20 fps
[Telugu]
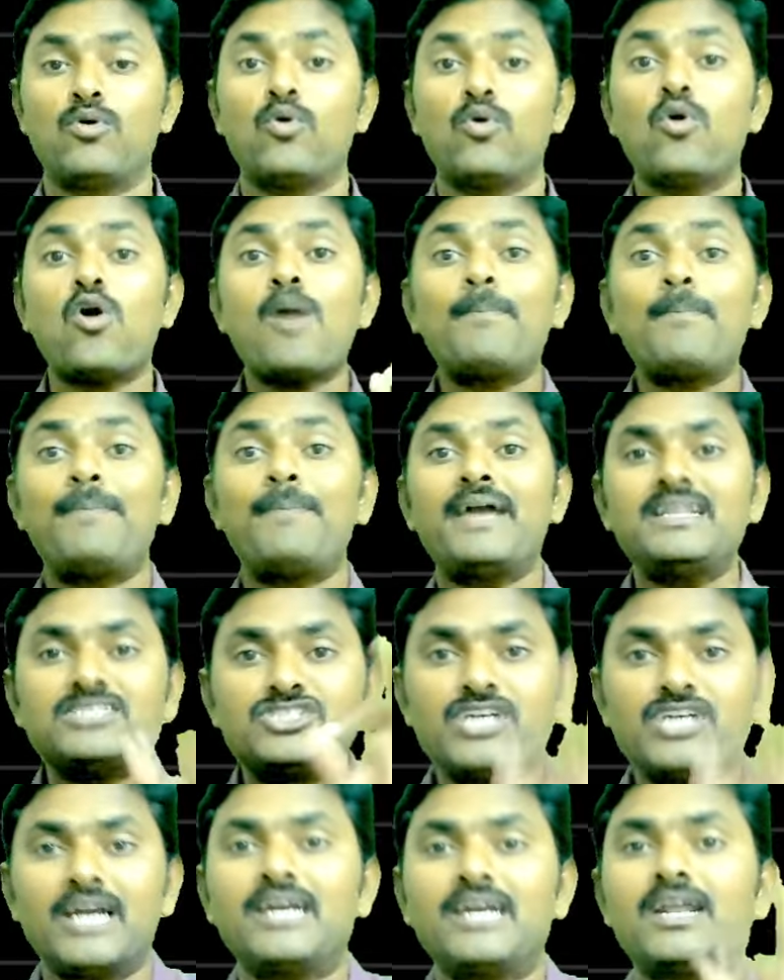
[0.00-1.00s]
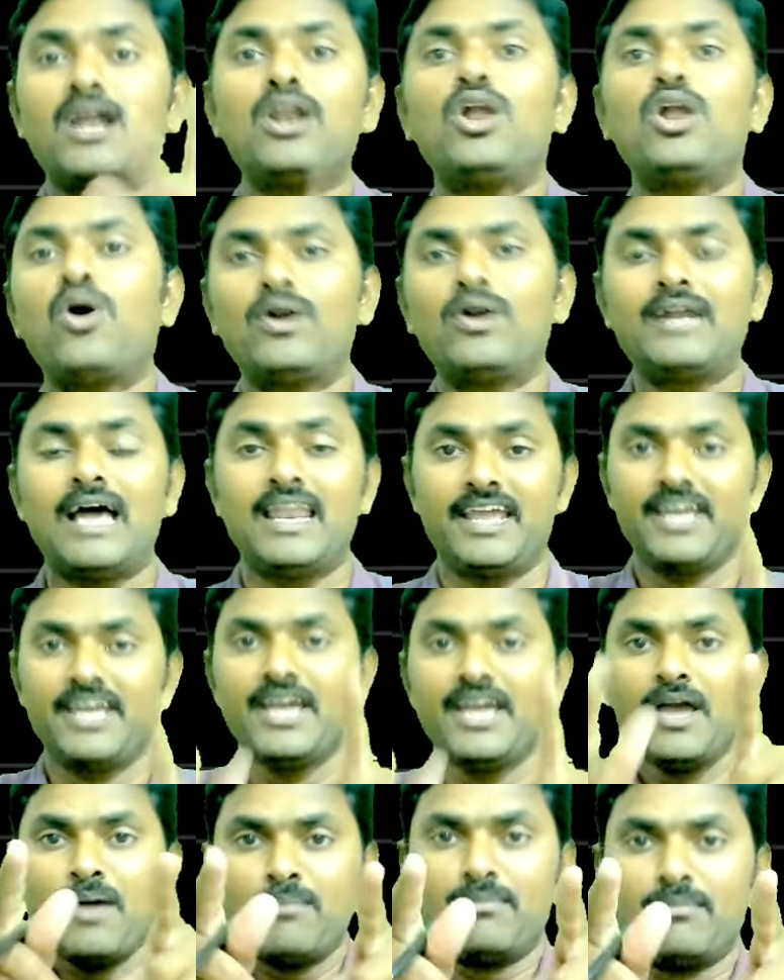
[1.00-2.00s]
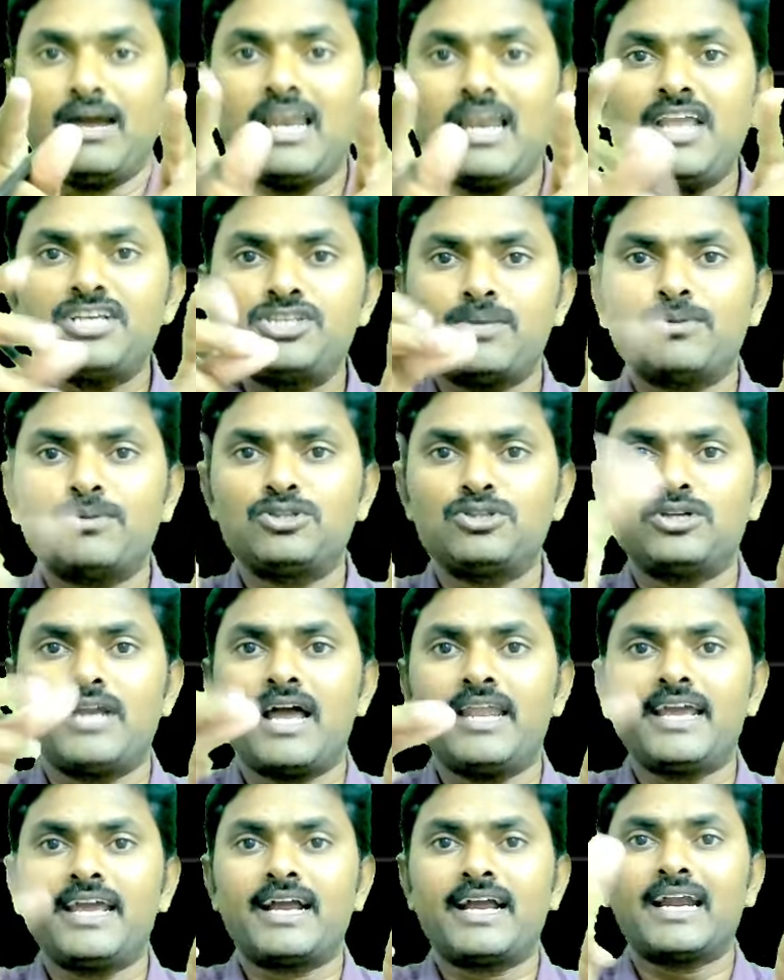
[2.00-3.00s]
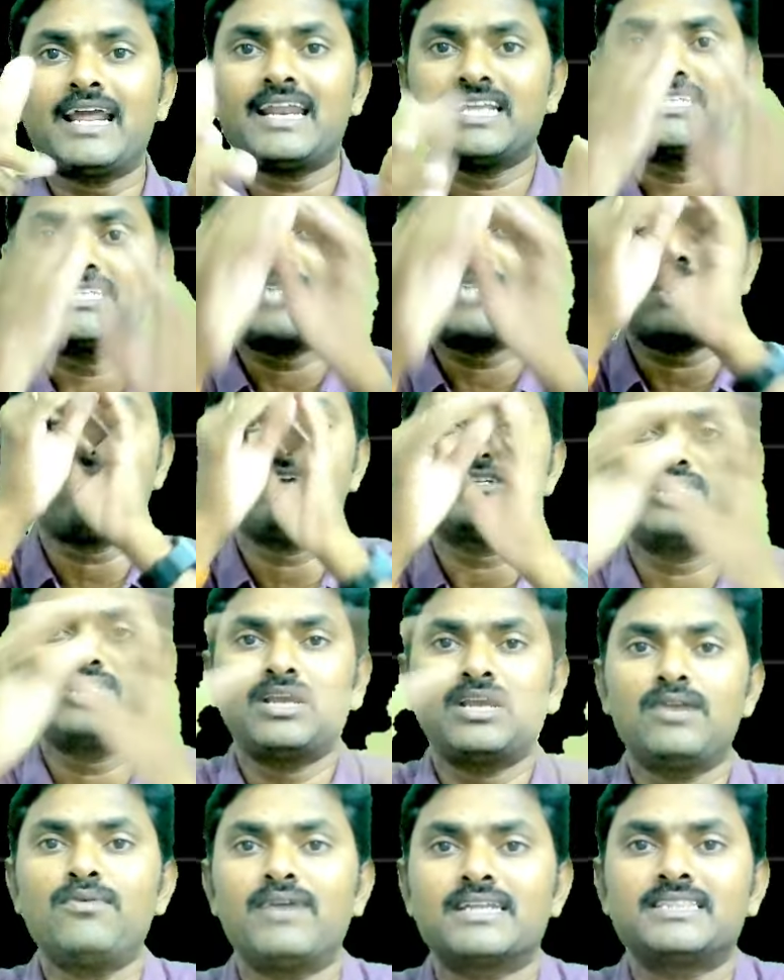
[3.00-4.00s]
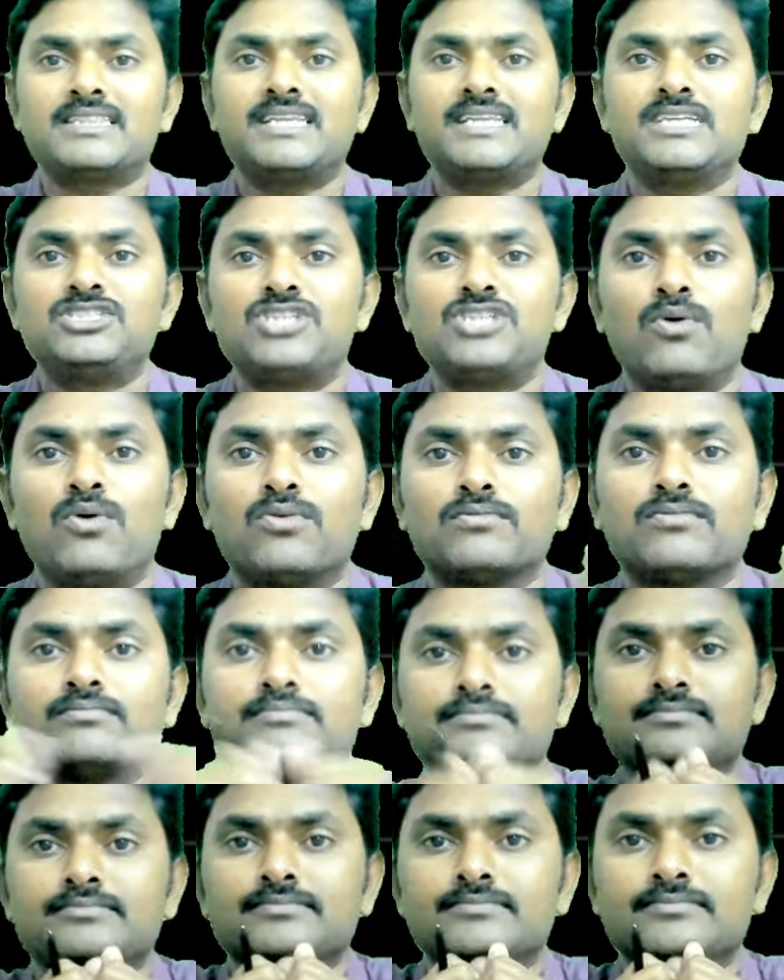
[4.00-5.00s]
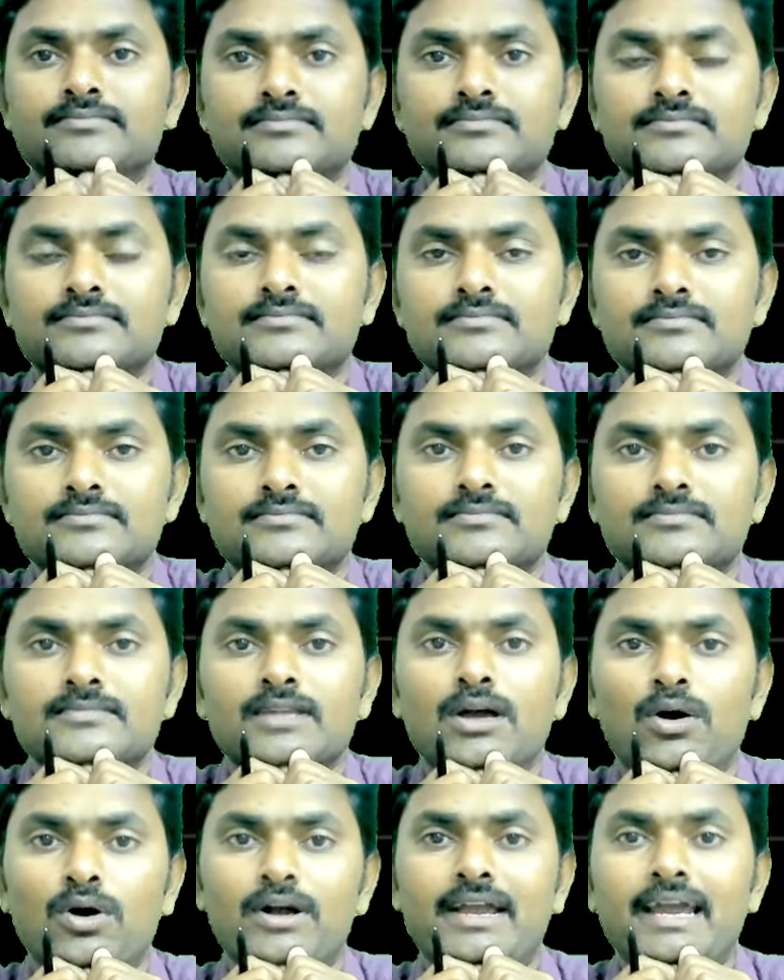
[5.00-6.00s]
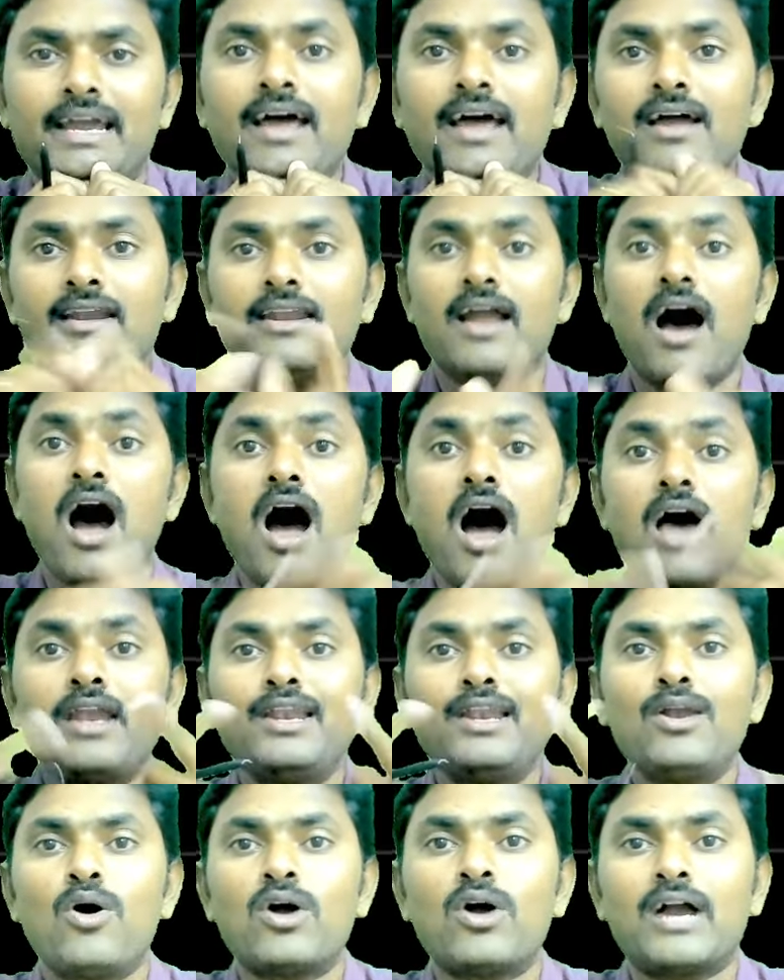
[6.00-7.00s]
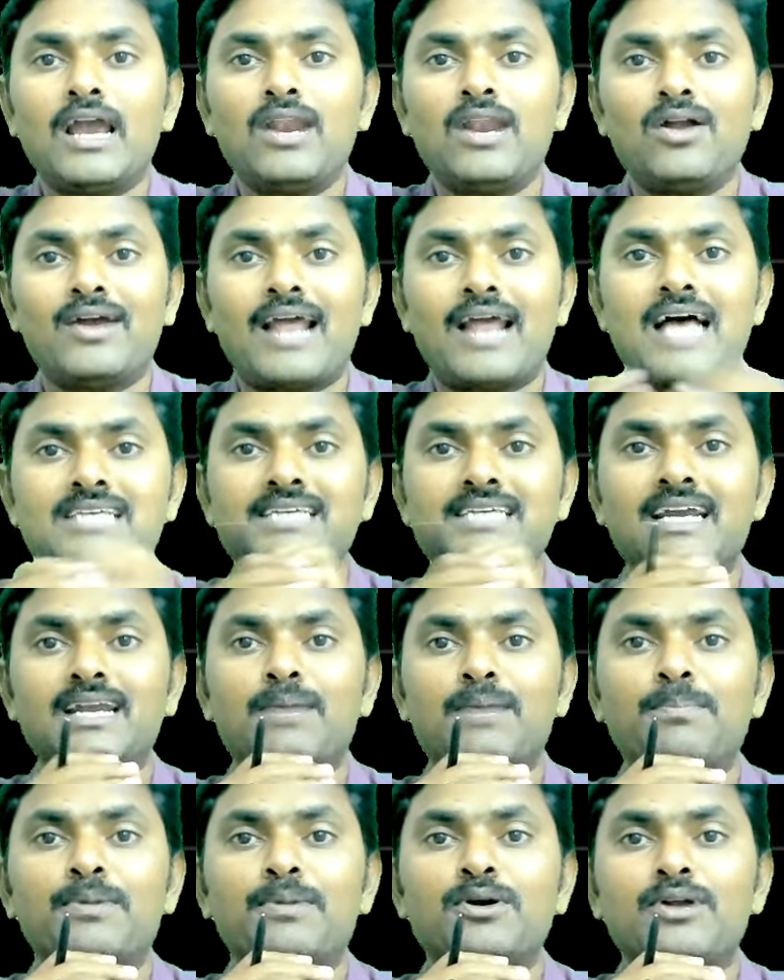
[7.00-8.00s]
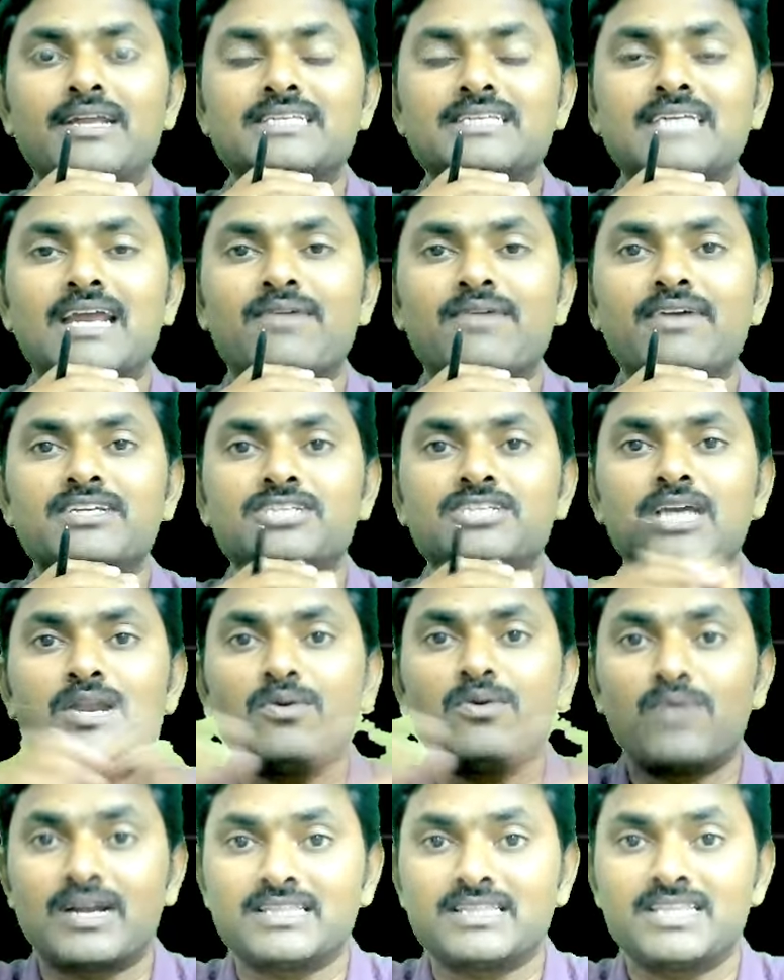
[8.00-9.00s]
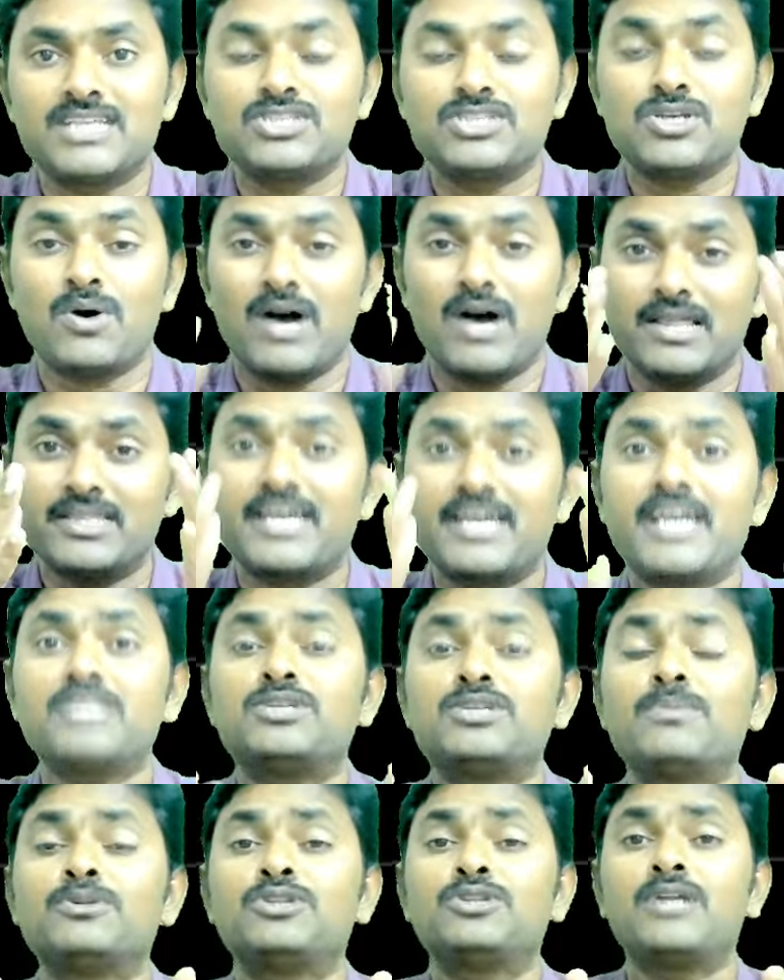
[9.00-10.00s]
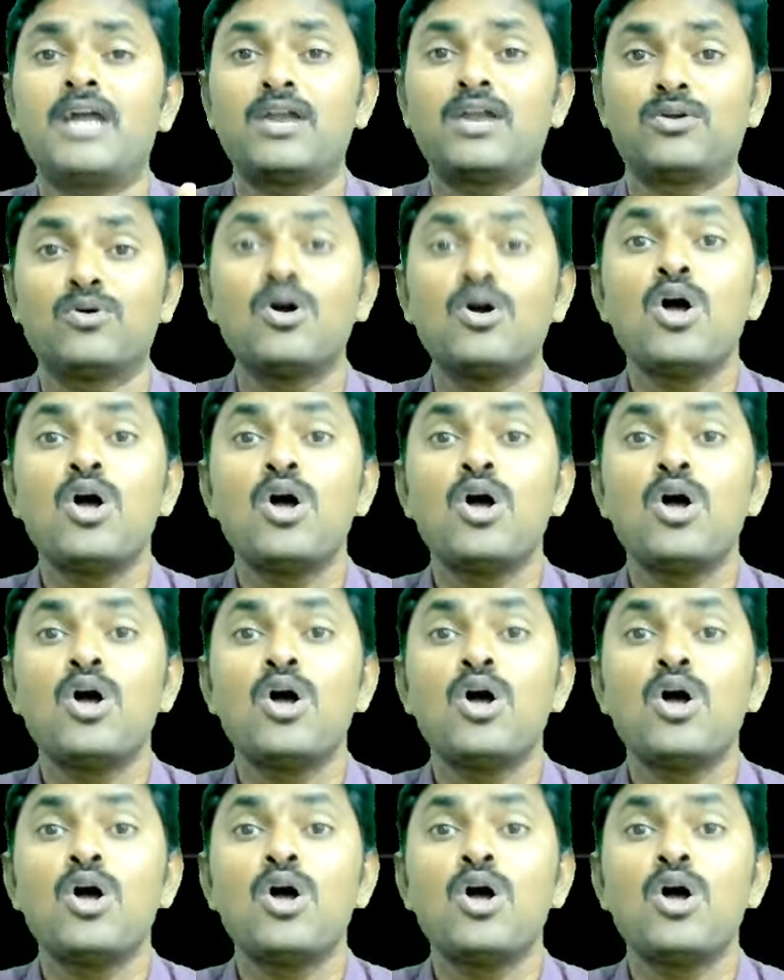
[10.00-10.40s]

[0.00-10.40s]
ఓపెన్ జనరల్లో ఉండాలి మళ్ళీ చెబుతున్నాను ఇక్కడ రిజర్వేషన్లు వర్తించవు ఓకేనా నాన్ లోకల్లో రాసేటప్పుడు రిజర్వేషన్లు వర్తించవు అందుకే చెబుతున్నాను